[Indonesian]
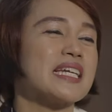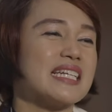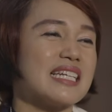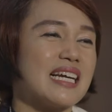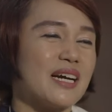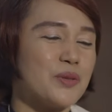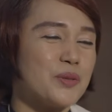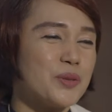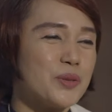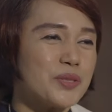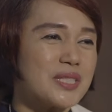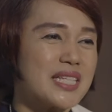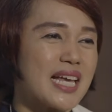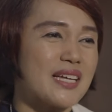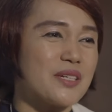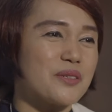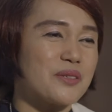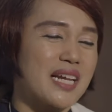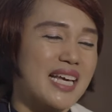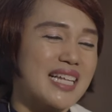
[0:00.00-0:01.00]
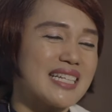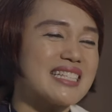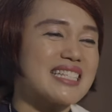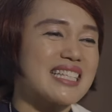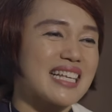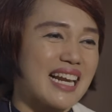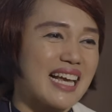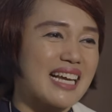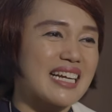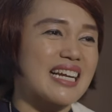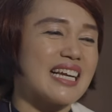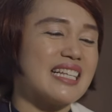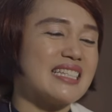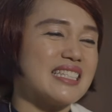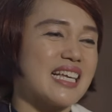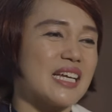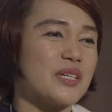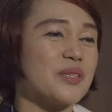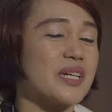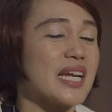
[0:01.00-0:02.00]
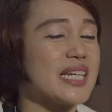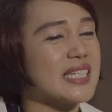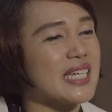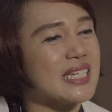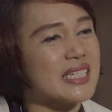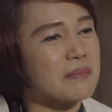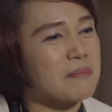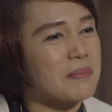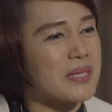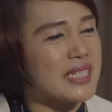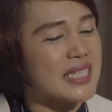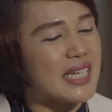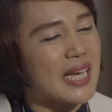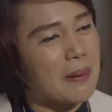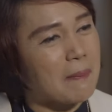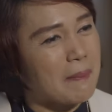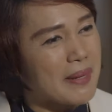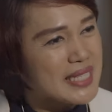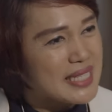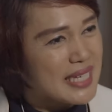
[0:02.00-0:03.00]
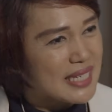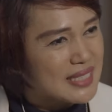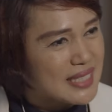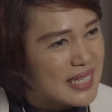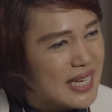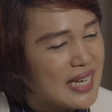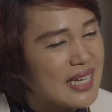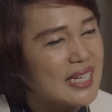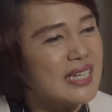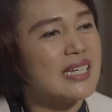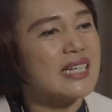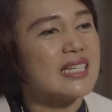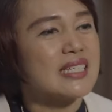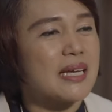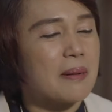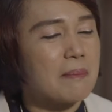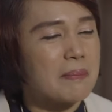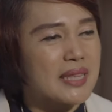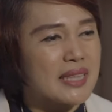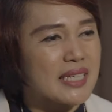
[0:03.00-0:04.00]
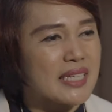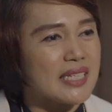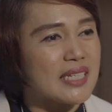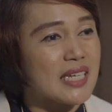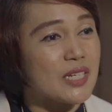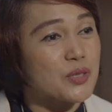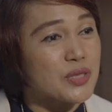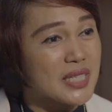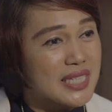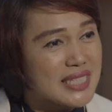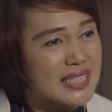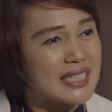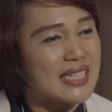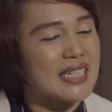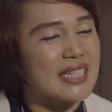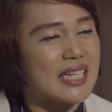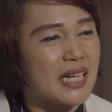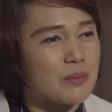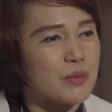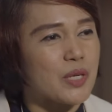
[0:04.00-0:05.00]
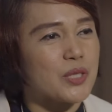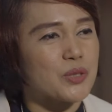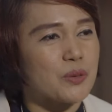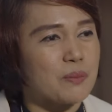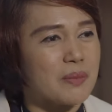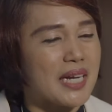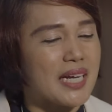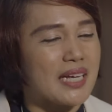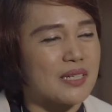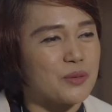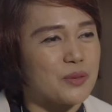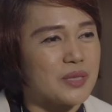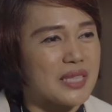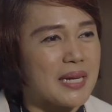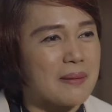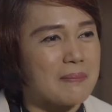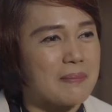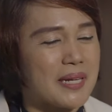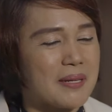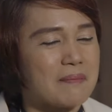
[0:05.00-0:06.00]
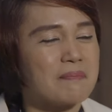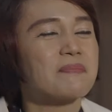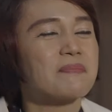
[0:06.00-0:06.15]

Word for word: Nah untuk sayuran silahkan sayuran yang dipilih apa saja, yang penting ini harus tersedia dalam waktu makan utama.